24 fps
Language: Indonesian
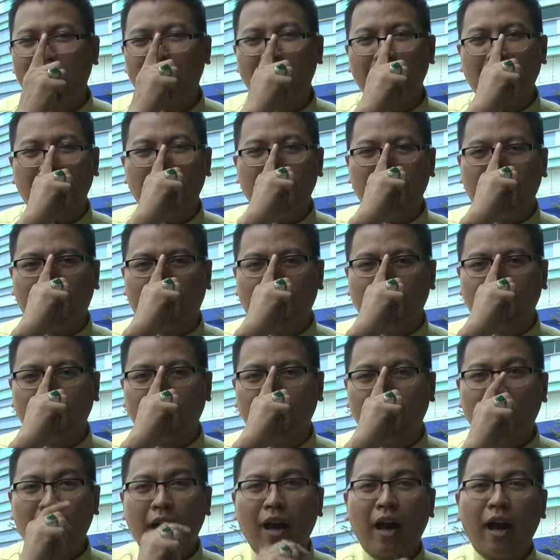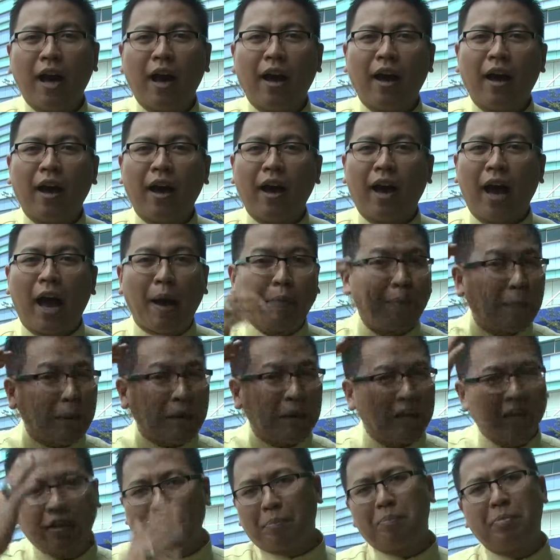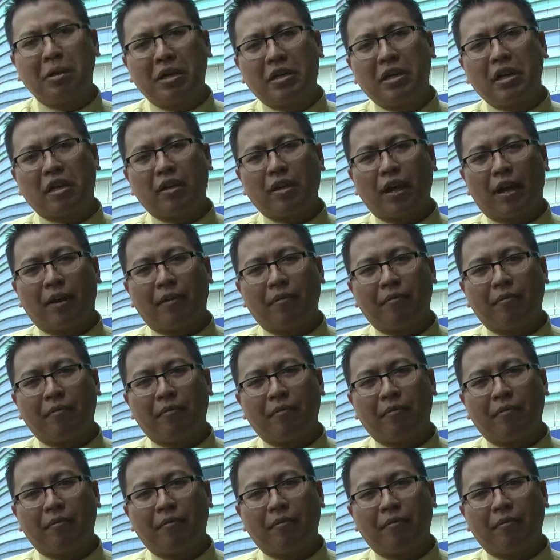kita lihat, apa yang kita pikirkan,